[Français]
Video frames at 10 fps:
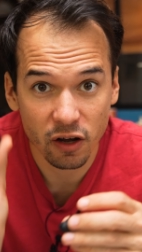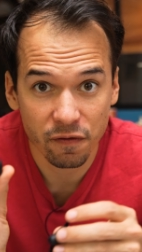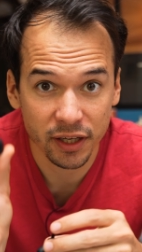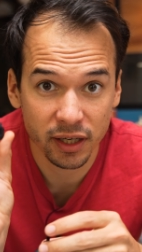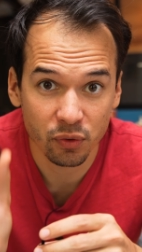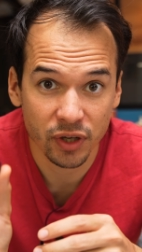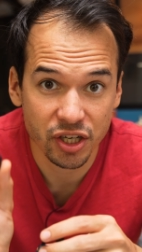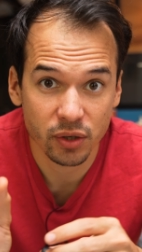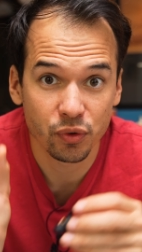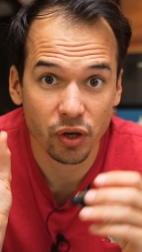Et enfin, dernier usage,
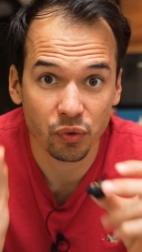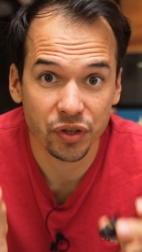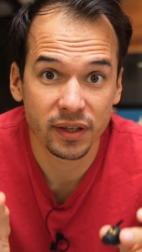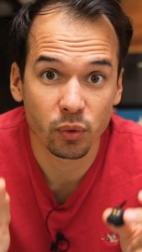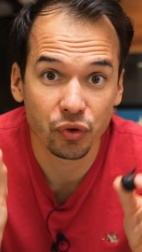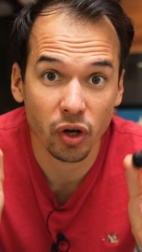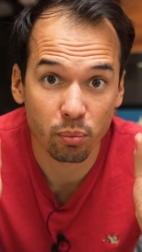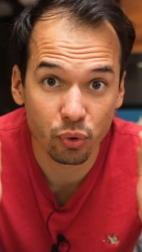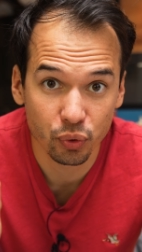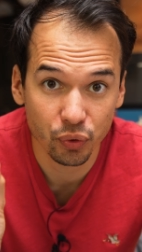ces écouteurs sont aussi des écouteurs
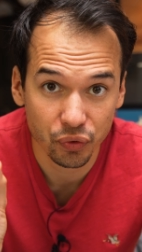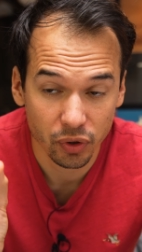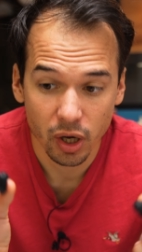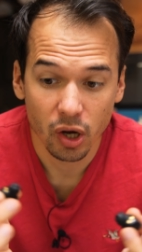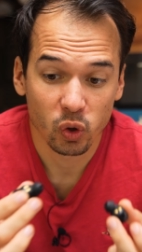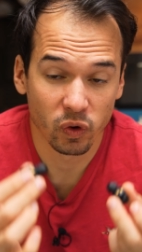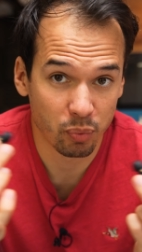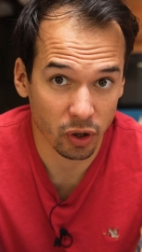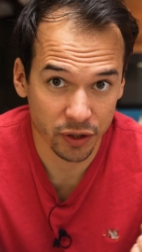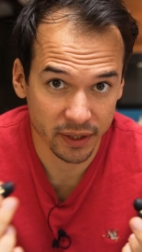Bluetooth qu'on va
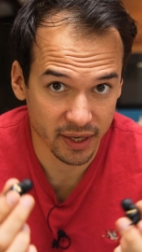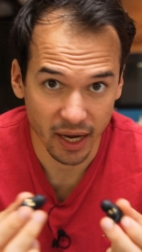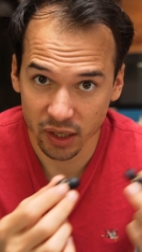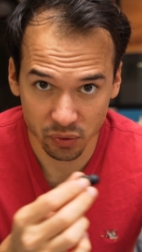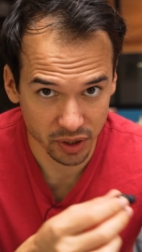pouvoir connecter à son